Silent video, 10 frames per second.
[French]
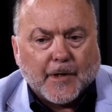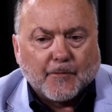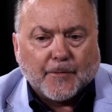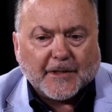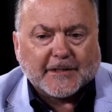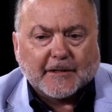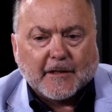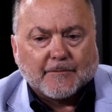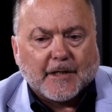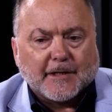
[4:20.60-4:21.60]
moi,
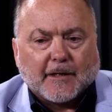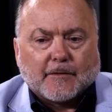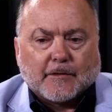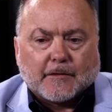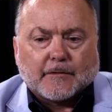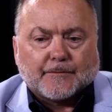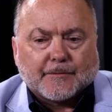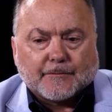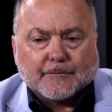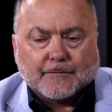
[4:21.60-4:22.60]
personnellement, dans,
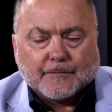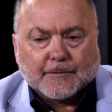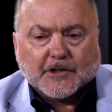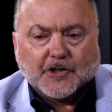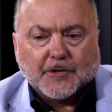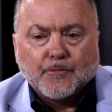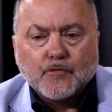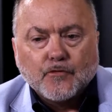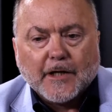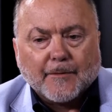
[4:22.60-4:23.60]
j'ai
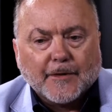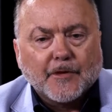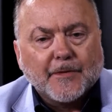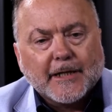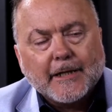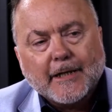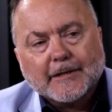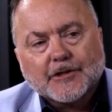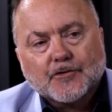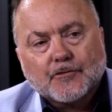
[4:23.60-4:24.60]
beaucoup quand même de mes clients
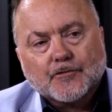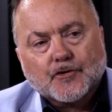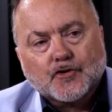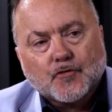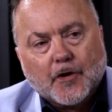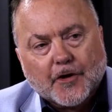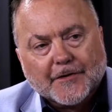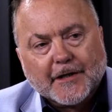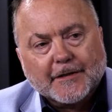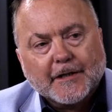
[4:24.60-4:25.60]
qui sont soit
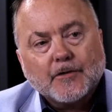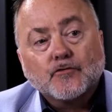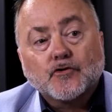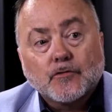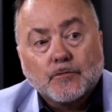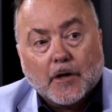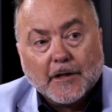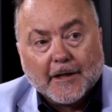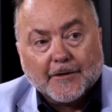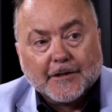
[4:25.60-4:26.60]
retraités ou sous le bord de
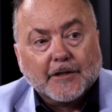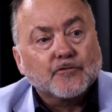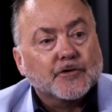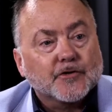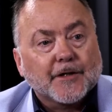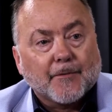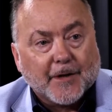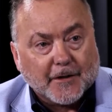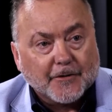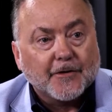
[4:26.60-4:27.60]
la retraite ou qui sont en
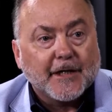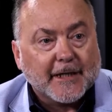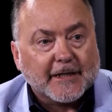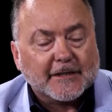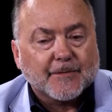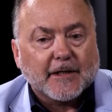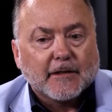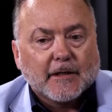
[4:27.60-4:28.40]
période de décaissement.